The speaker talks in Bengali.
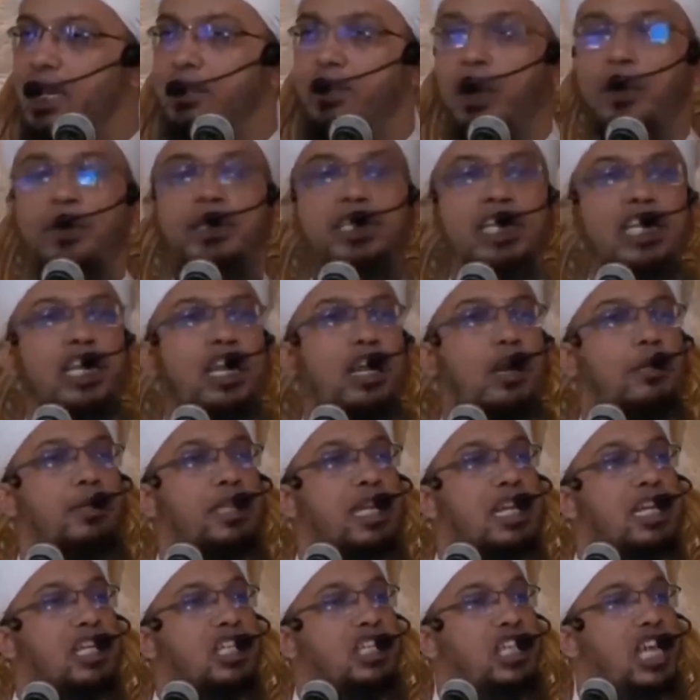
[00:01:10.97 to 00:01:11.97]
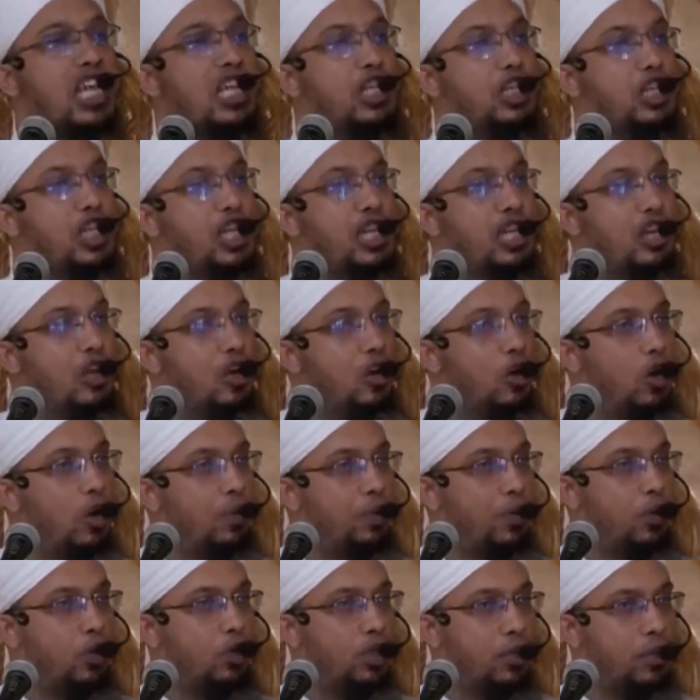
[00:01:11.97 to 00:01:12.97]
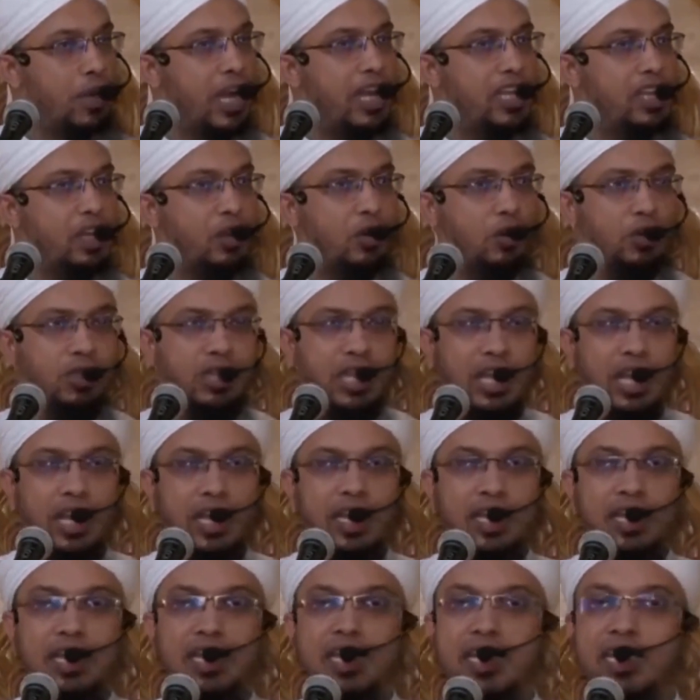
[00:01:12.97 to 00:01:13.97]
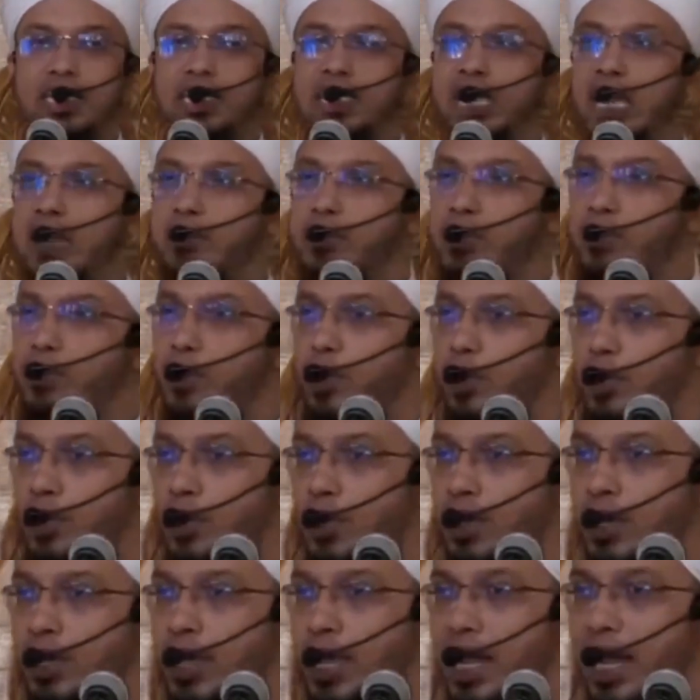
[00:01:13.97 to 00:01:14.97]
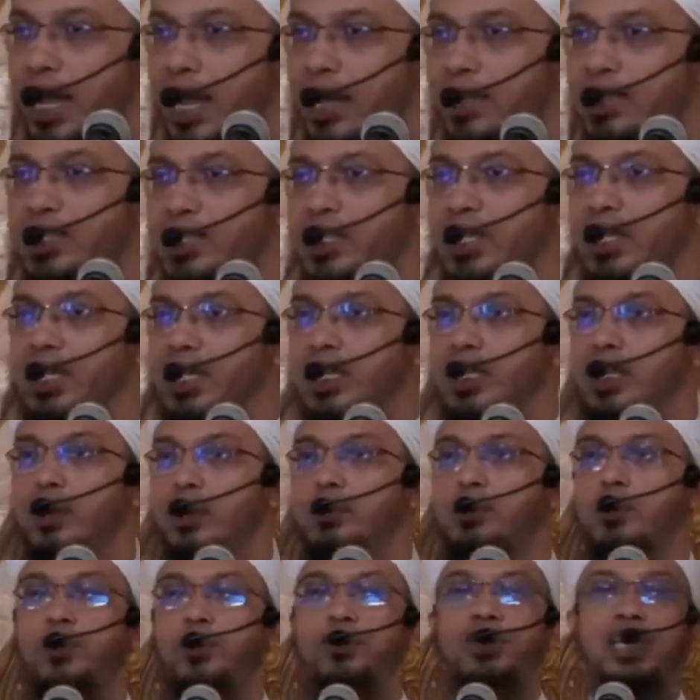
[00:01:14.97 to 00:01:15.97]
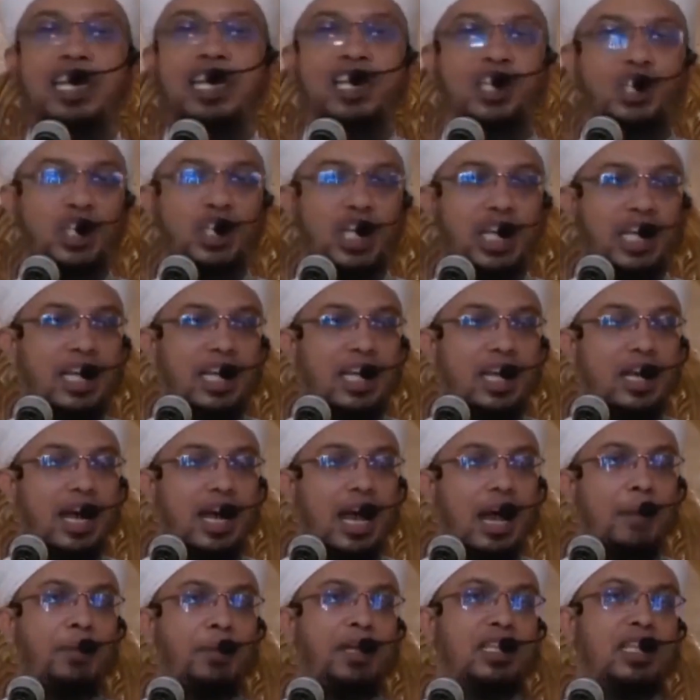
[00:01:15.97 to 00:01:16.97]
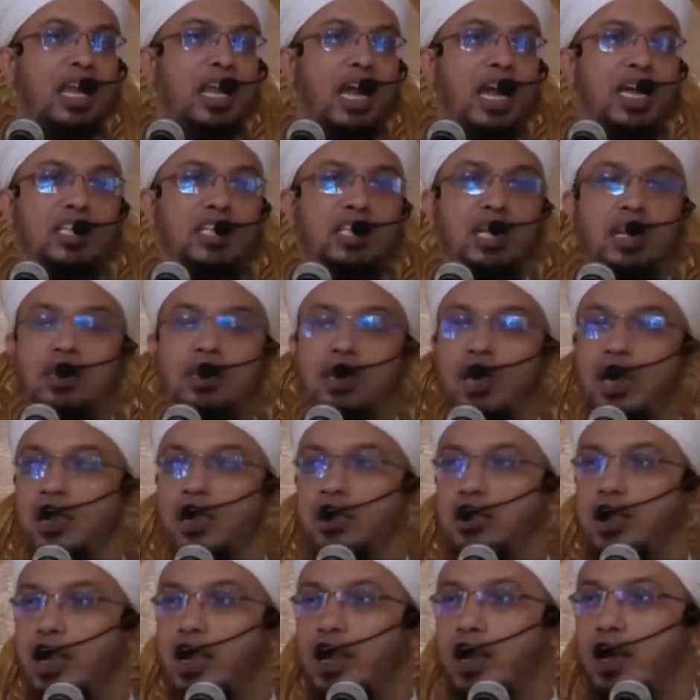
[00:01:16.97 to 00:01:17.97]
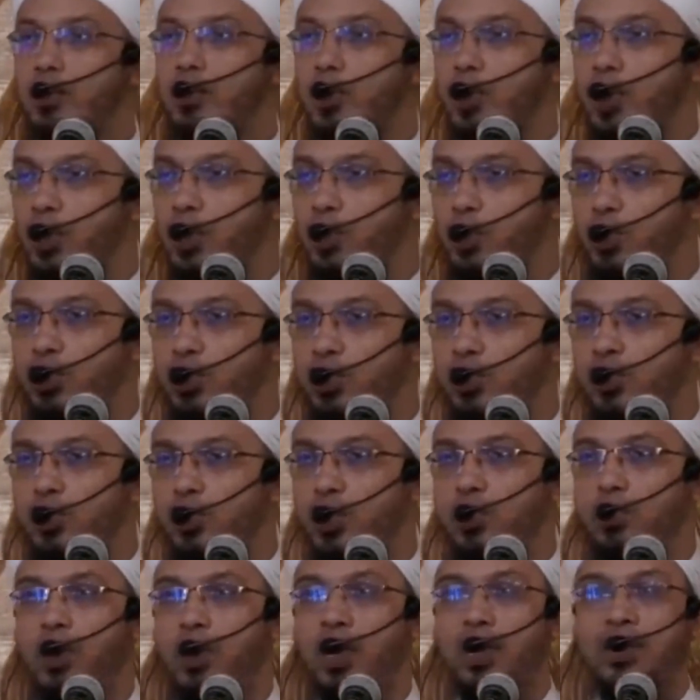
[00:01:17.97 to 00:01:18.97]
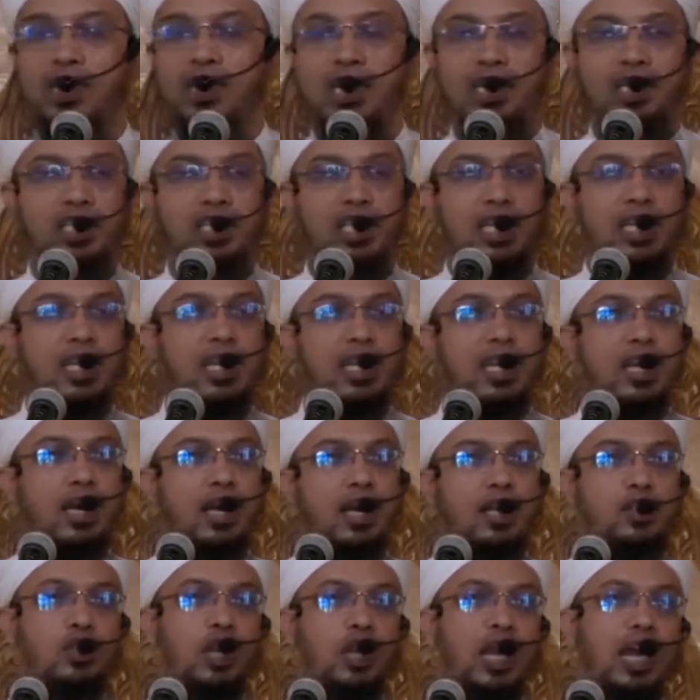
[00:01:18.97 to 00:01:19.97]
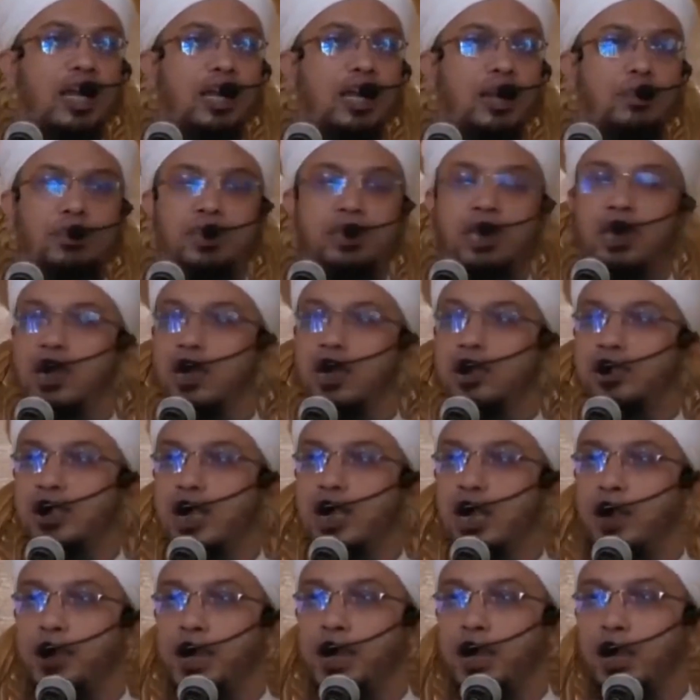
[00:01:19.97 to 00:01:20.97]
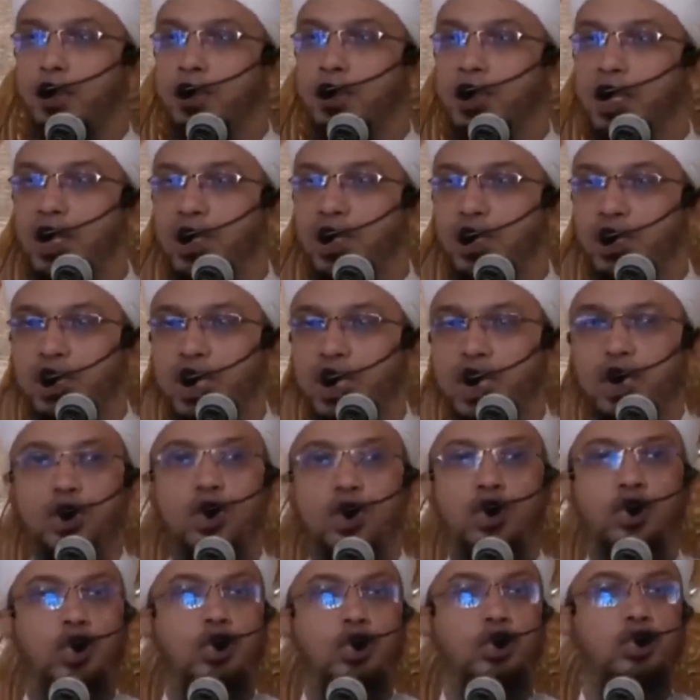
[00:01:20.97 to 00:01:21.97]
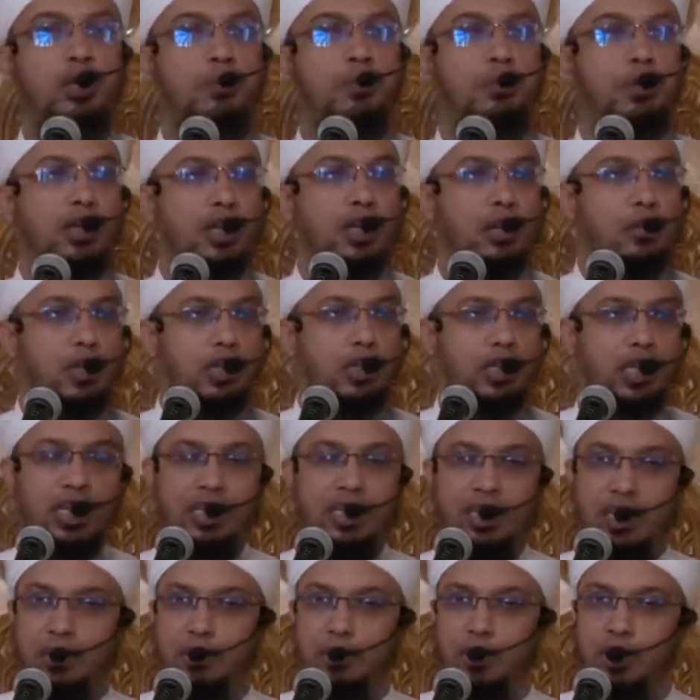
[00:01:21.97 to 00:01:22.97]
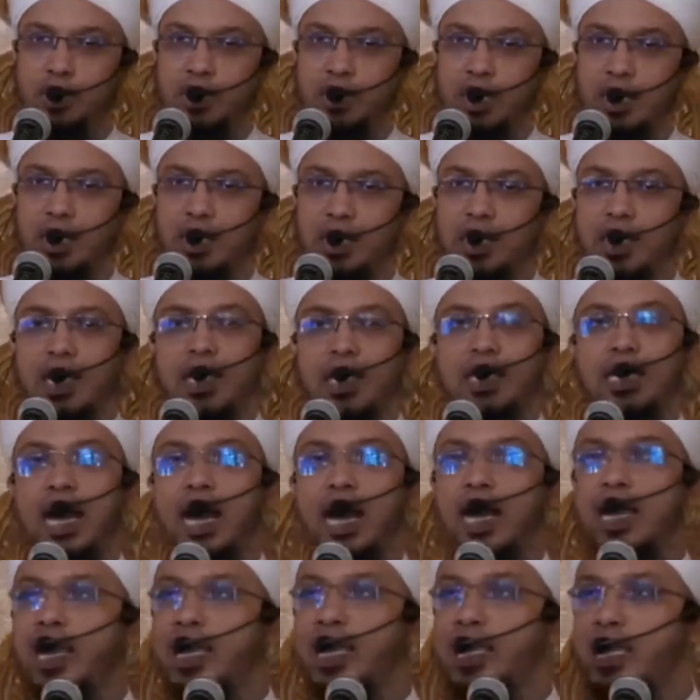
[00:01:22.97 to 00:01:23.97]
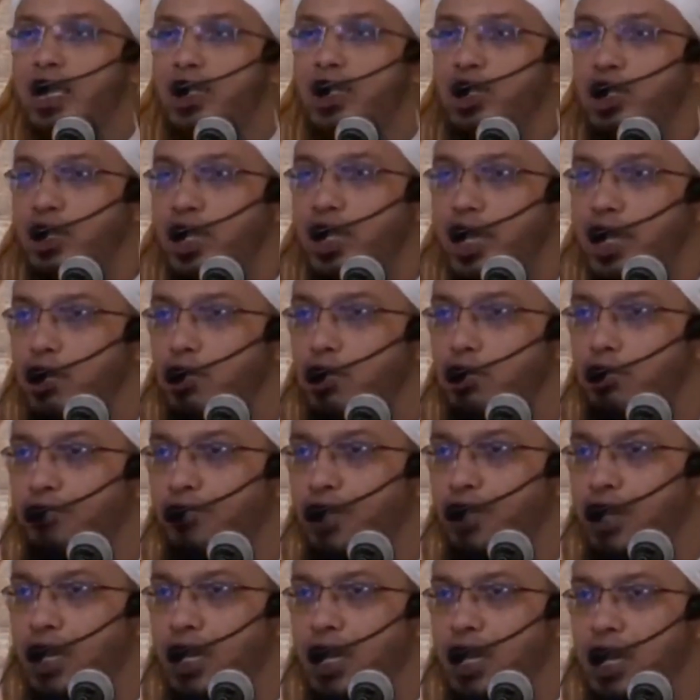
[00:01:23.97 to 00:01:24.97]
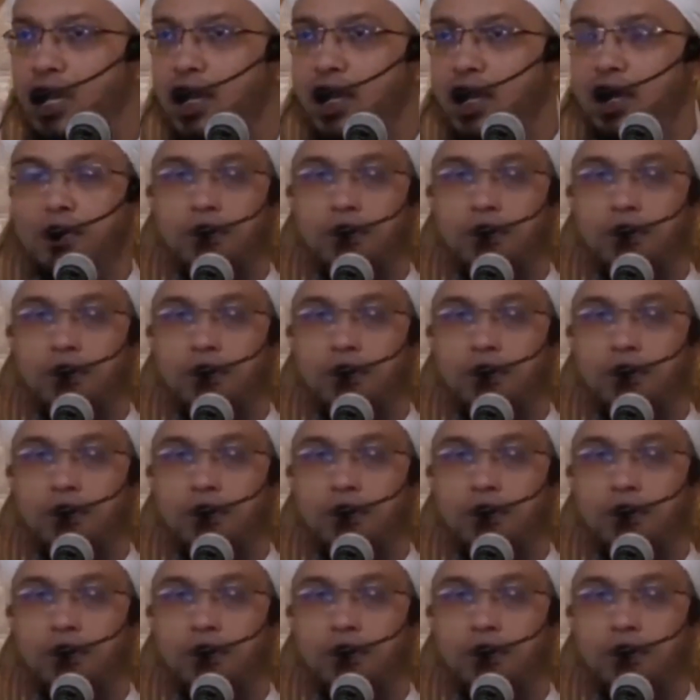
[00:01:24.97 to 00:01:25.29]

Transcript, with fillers: কিভাবে তিনি রমাদানের শেষ দিনগুলো অতিবাহিত করতেন সেই বিবরণ হাদিসের কিতাবগুলোতে এসছে আমাদের আয়সারদুল্লাহ তালাহা বর্ণনা করেছেন সেই খালিতে এসছে রসুল আকরম সাল্লাহ সাল্লামের রমাদানের শেষ দশক সম্পর্কে বলতে গিয়ে তিনি বলেছেন কানা ইয়াজিতাহিদুফিহি